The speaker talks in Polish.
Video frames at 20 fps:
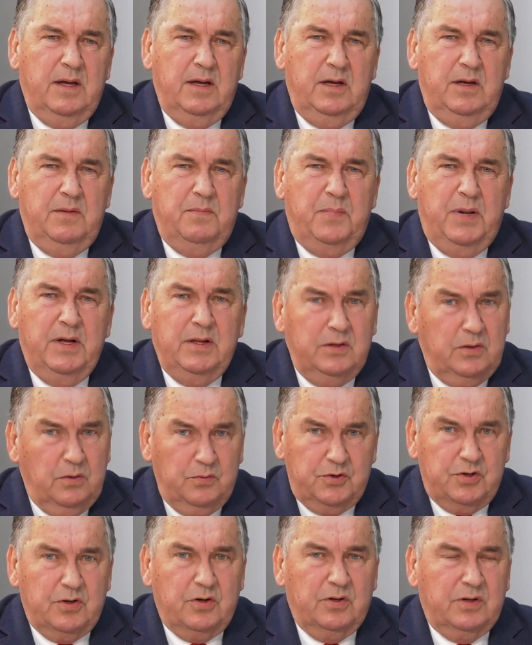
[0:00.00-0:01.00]
I
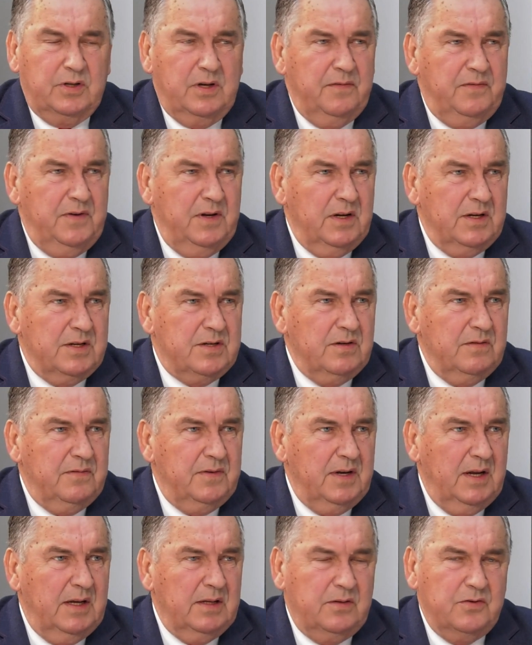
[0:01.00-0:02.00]
będą środki
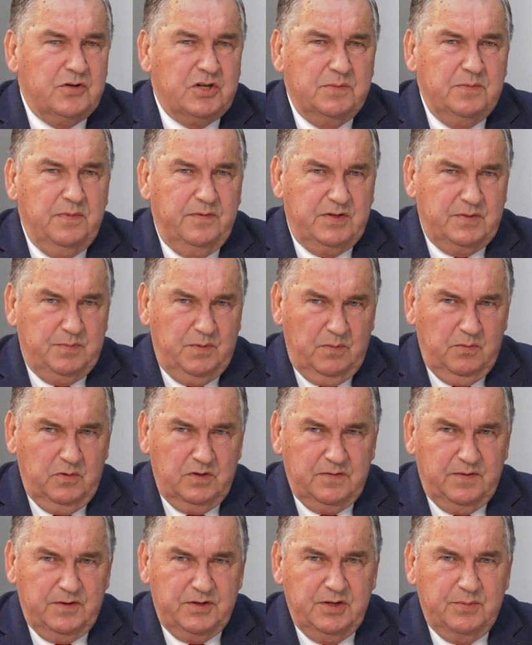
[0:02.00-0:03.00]
finansowe na to, żeby
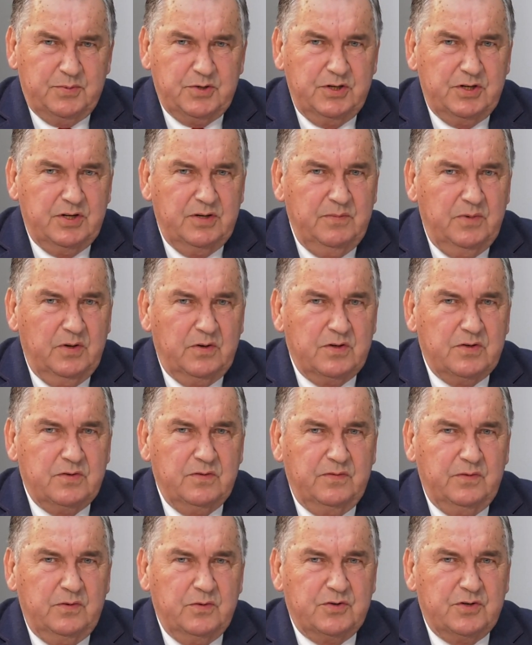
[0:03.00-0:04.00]
wspomóc właśnie
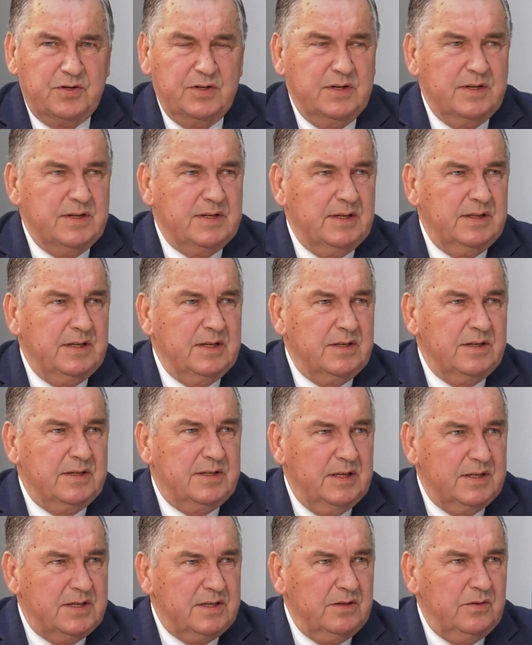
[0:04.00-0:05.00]
przedsiębiorców, którzy
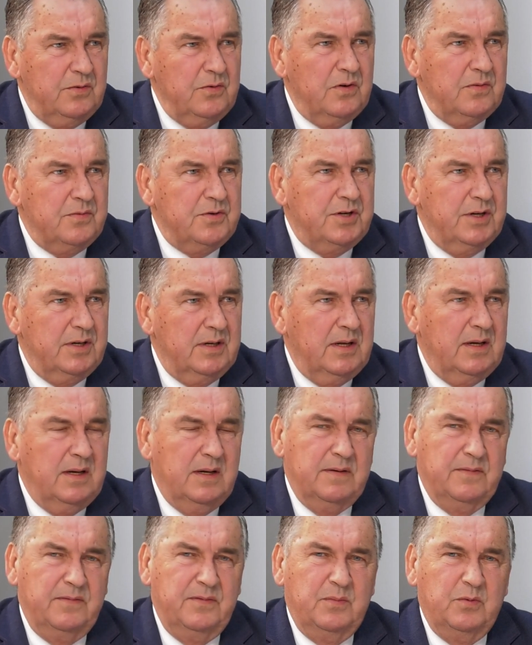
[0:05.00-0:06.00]
zdecydują się
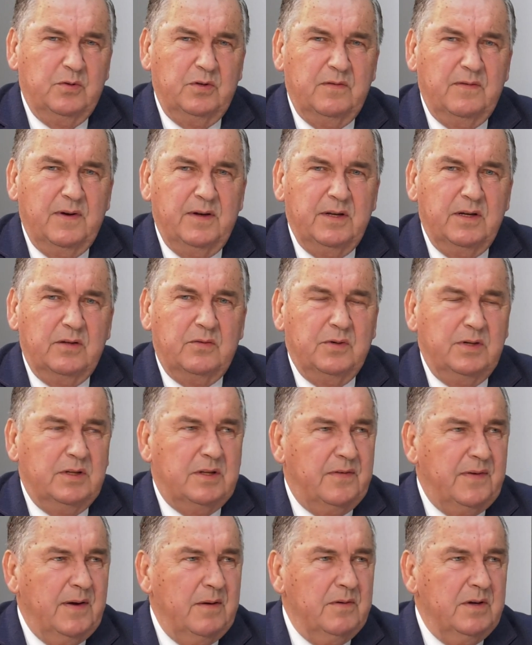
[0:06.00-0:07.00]
na wybudowanie tutaj
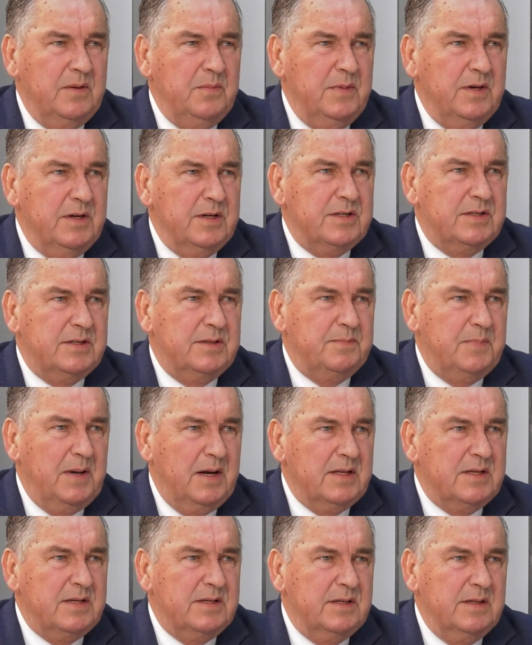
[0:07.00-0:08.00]
trwałych miejsc
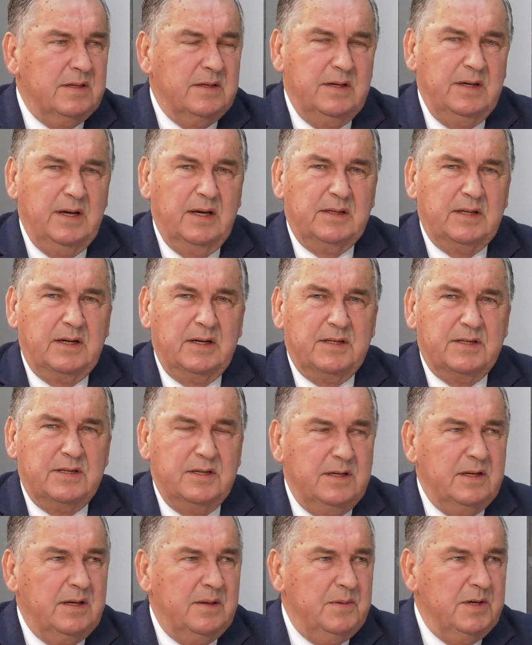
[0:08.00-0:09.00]
pracy i
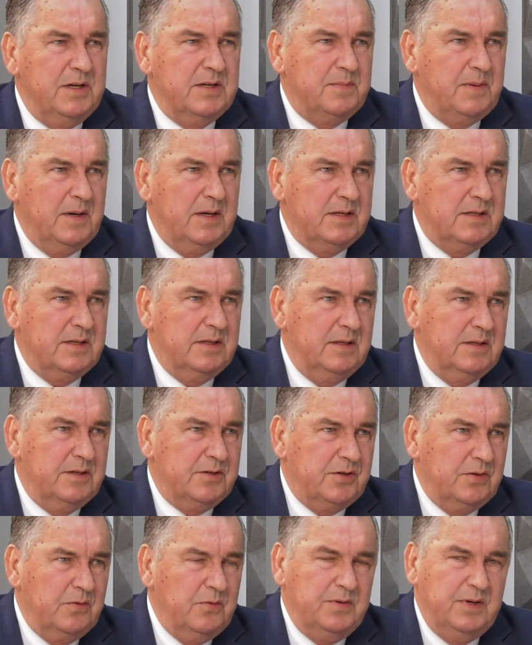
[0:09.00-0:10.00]
atrakcyjnych miejsc pracy,
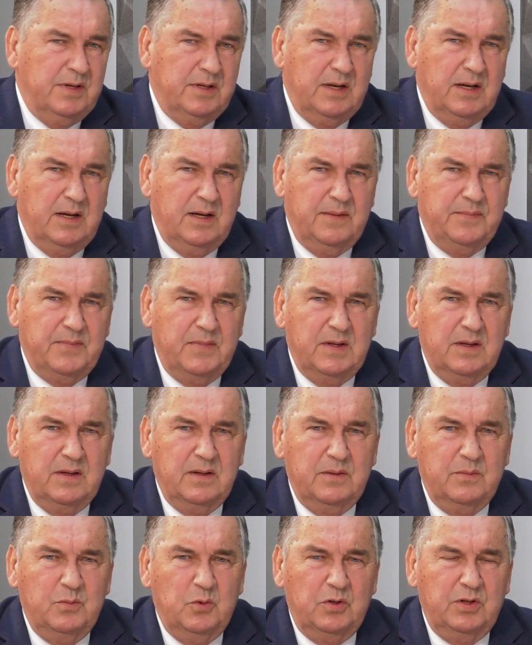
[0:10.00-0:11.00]
szczególnie dla
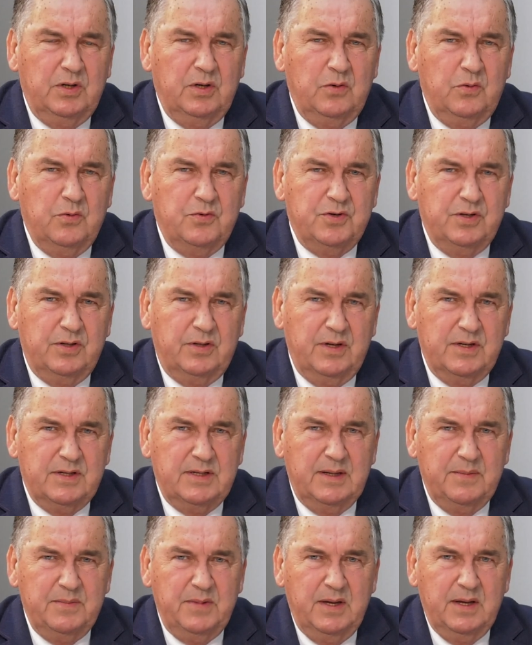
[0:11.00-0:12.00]
e, młodych ludzi. To jest
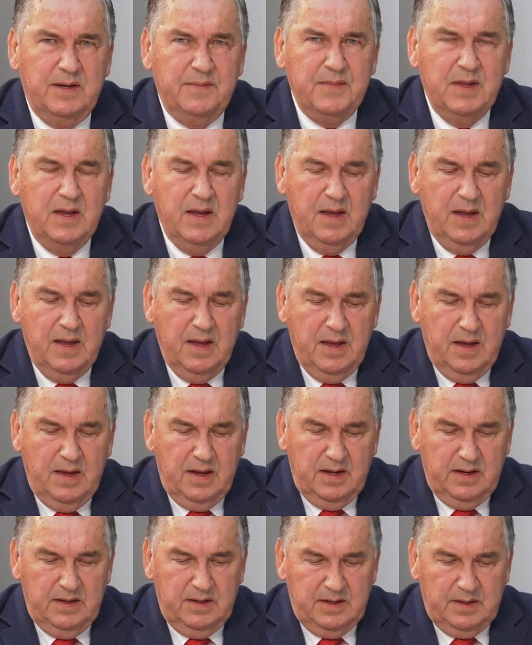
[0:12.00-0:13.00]
dla mnie
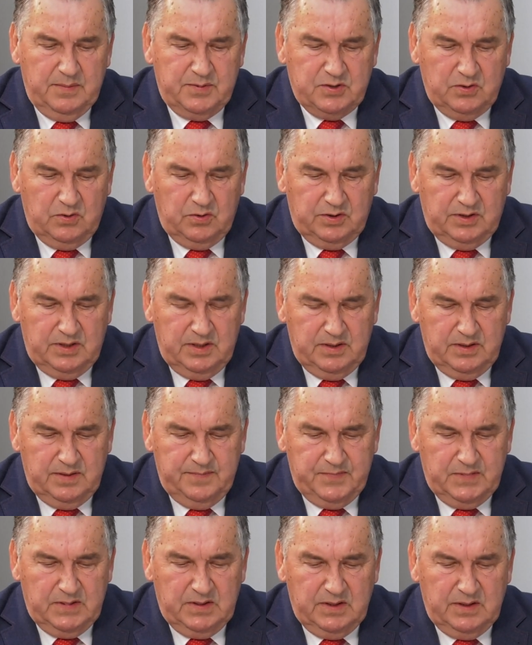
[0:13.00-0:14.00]
absolutny
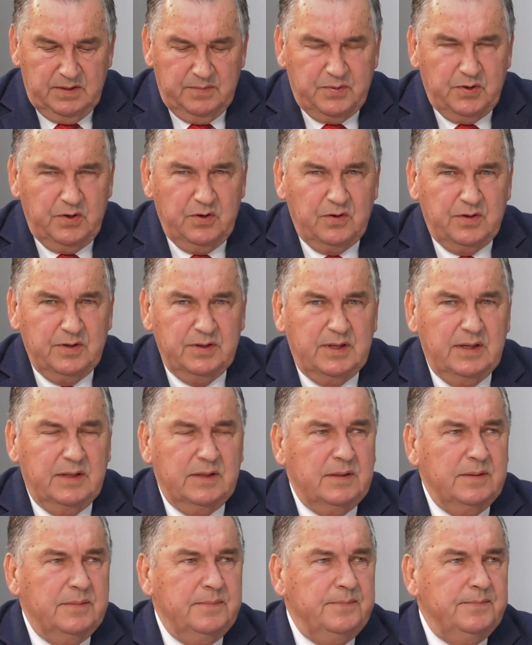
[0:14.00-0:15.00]

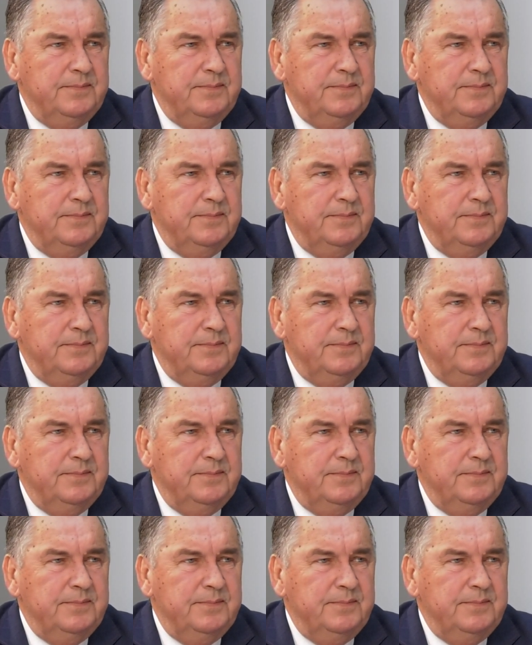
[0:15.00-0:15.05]
priorytet.